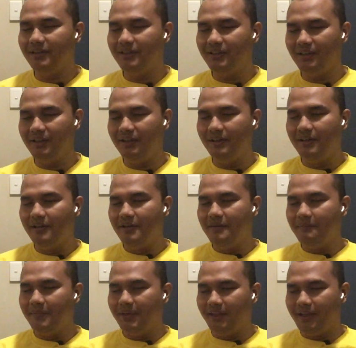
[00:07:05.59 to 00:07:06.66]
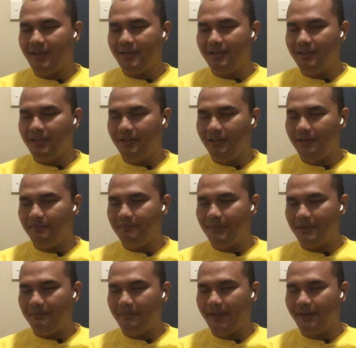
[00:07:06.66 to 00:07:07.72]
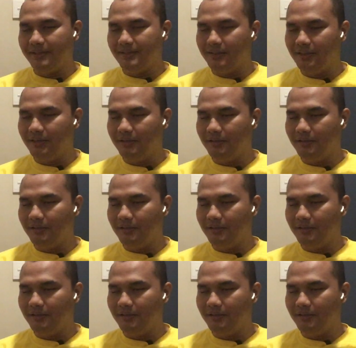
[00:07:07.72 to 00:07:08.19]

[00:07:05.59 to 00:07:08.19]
Jadi mendingan di prepare se